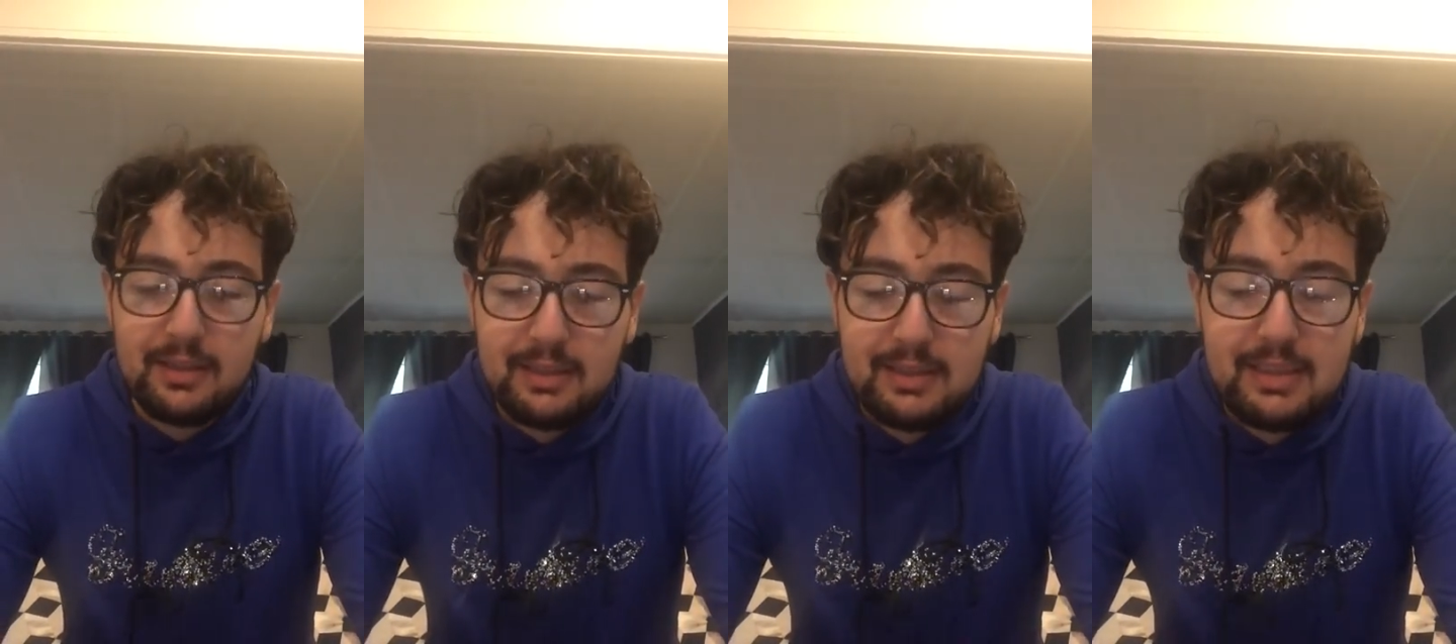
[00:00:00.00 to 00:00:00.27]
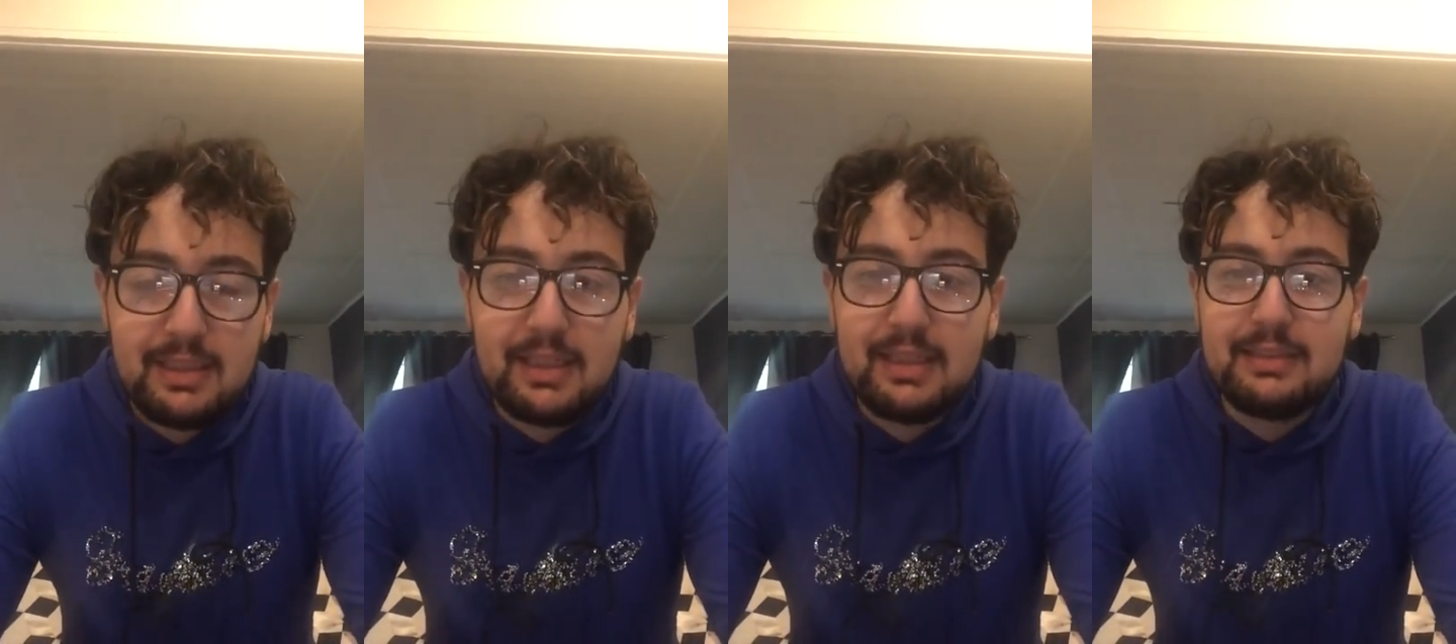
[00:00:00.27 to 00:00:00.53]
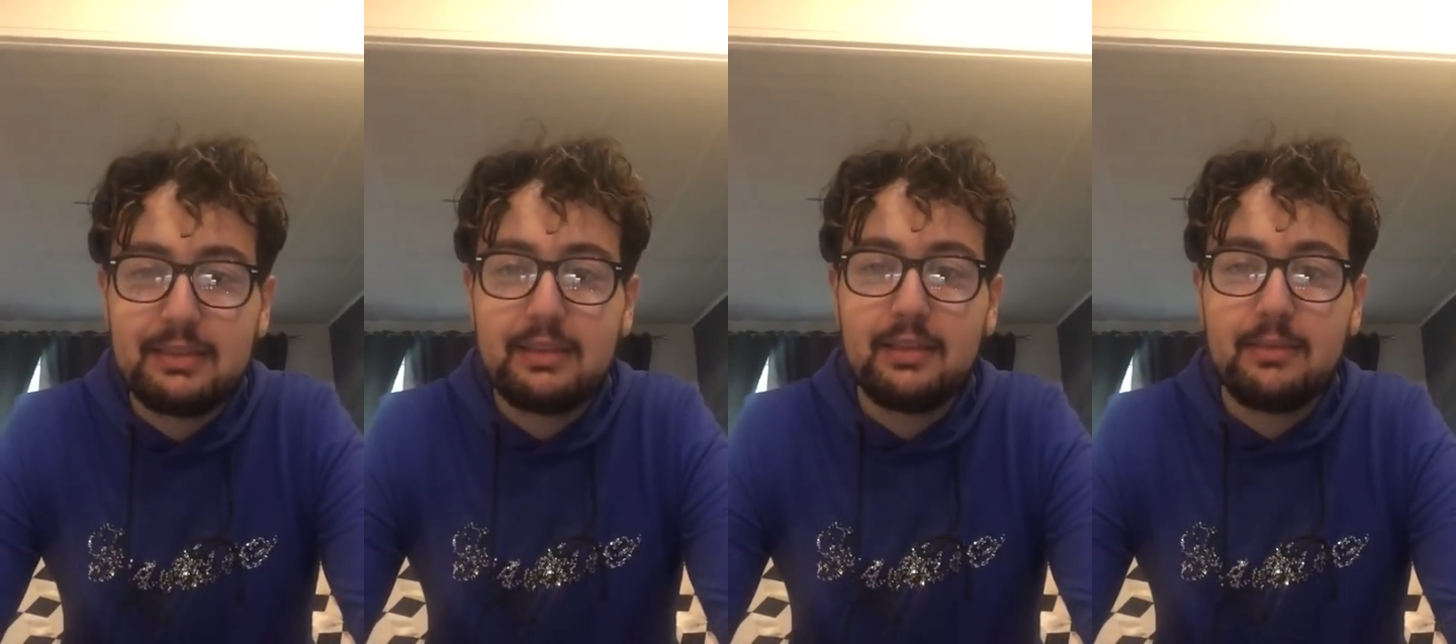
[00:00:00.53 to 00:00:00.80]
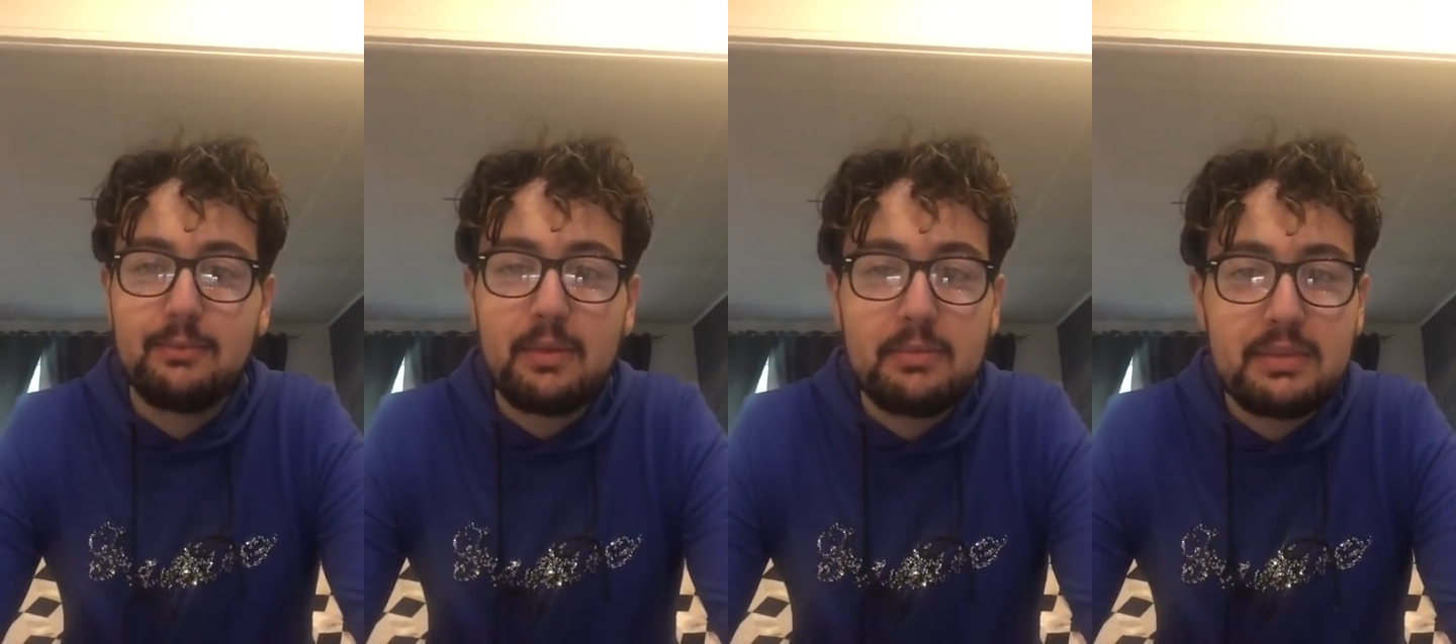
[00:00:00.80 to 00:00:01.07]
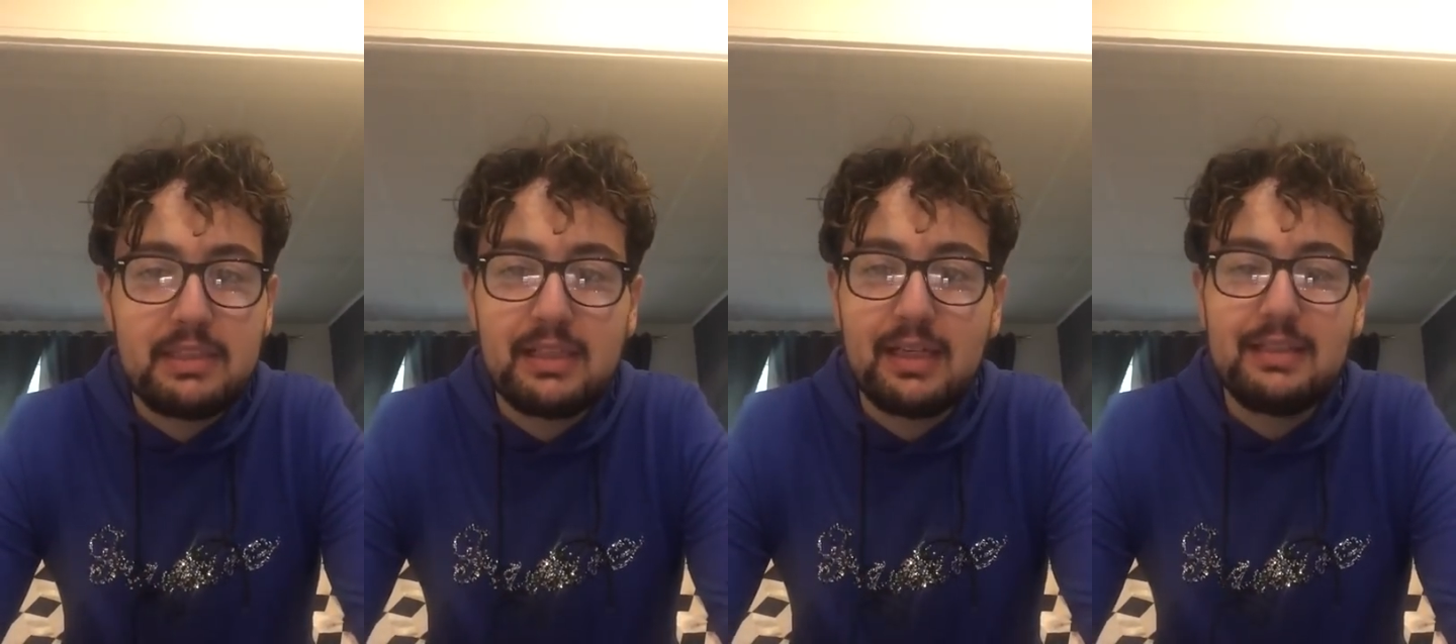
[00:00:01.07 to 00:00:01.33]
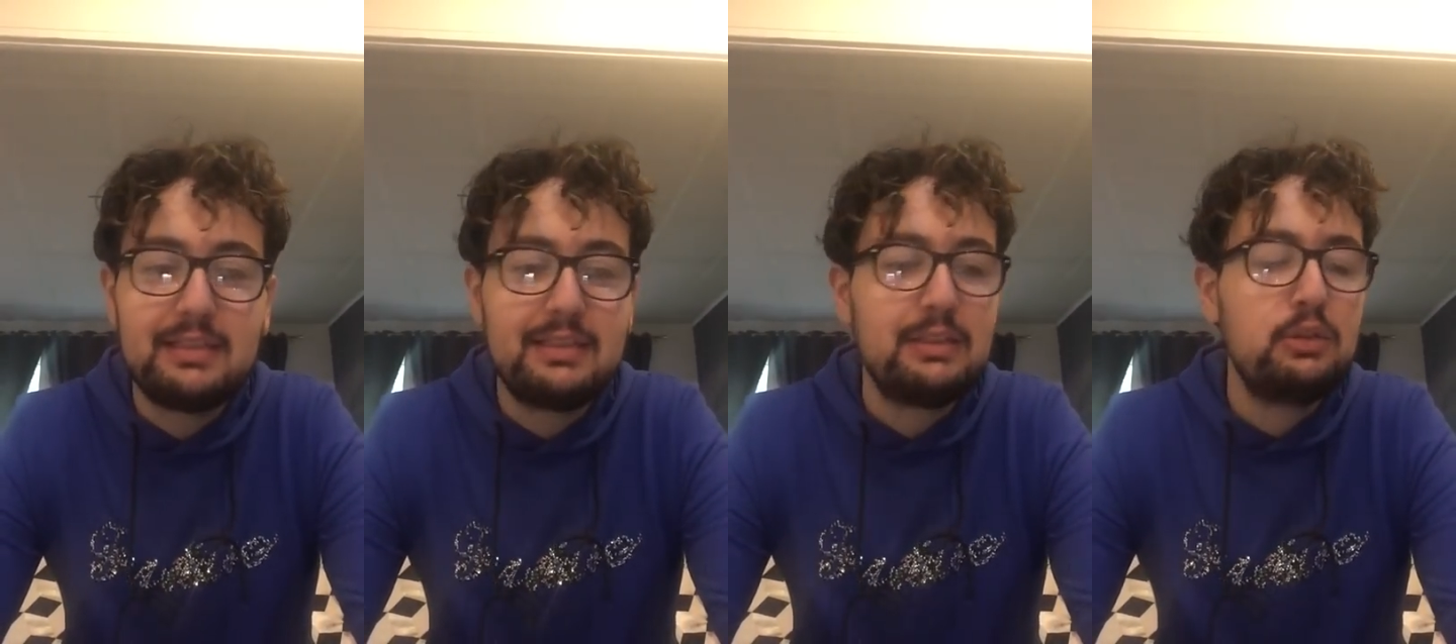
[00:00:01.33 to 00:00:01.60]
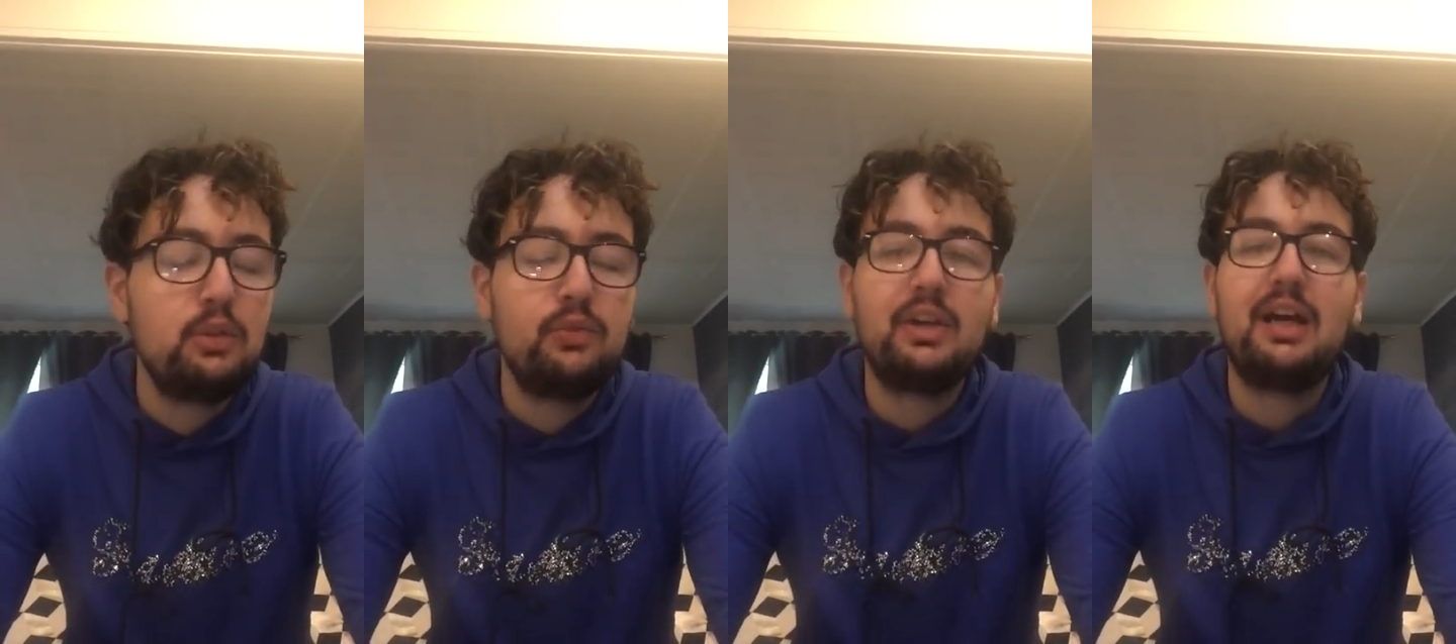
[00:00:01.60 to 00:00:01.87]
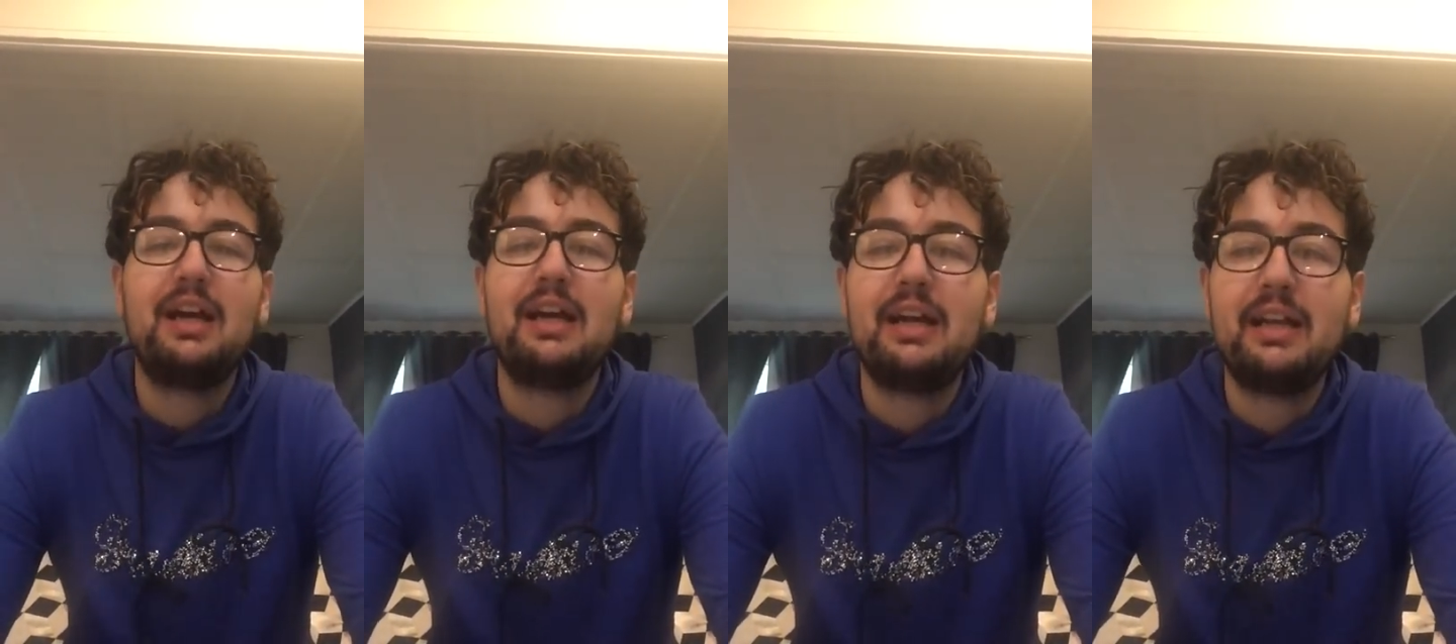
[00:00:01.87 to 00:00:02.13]
qui reste, même s'il reste, il ne
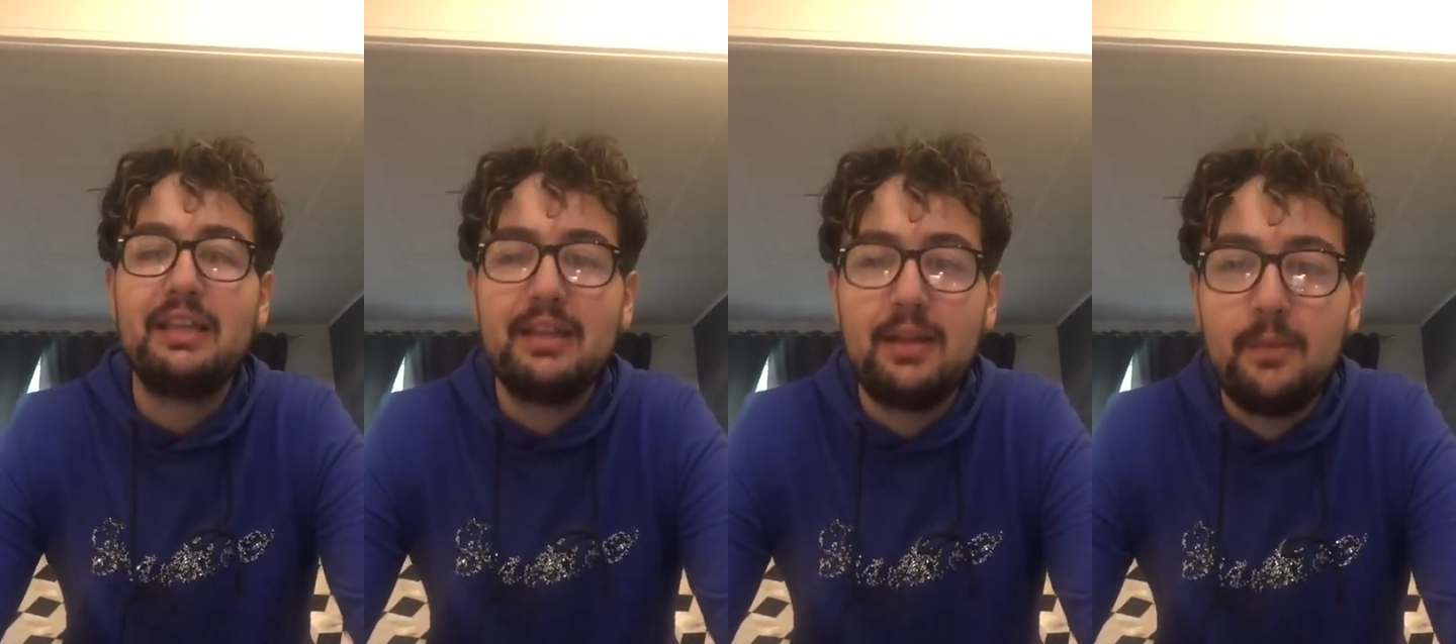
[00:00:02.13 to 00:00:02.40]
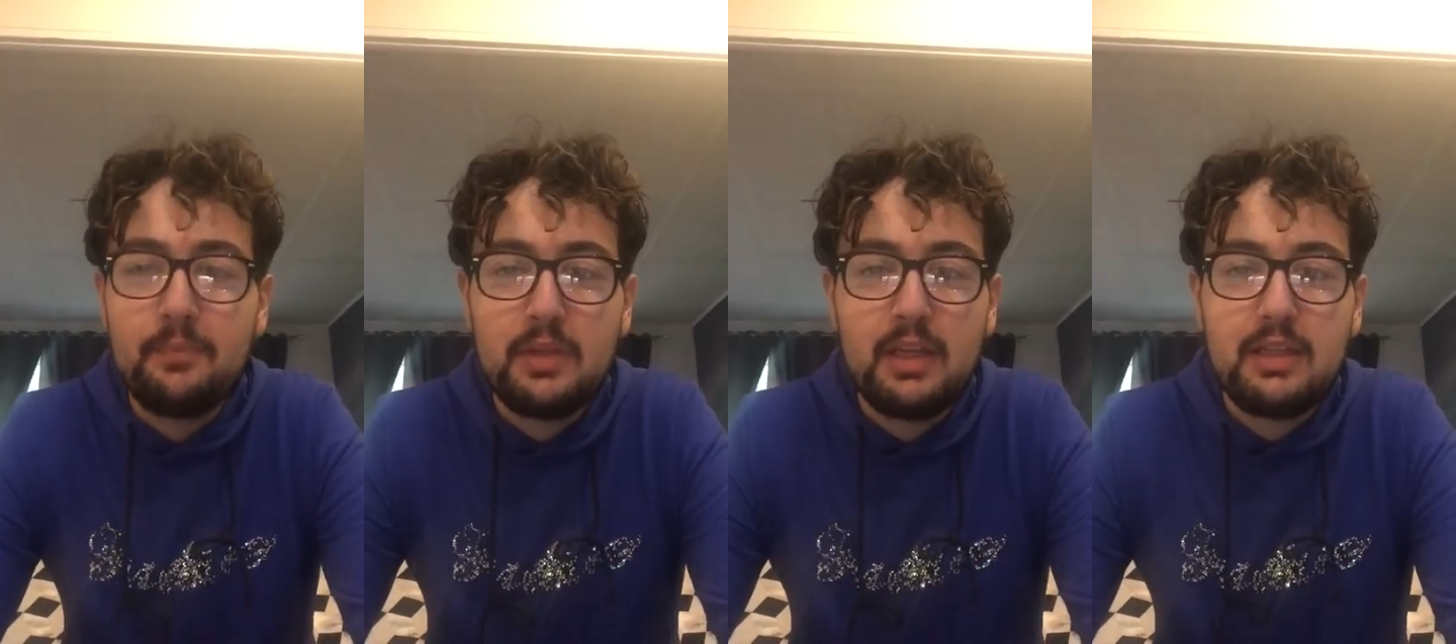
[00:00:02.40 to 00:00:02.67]
fera rien.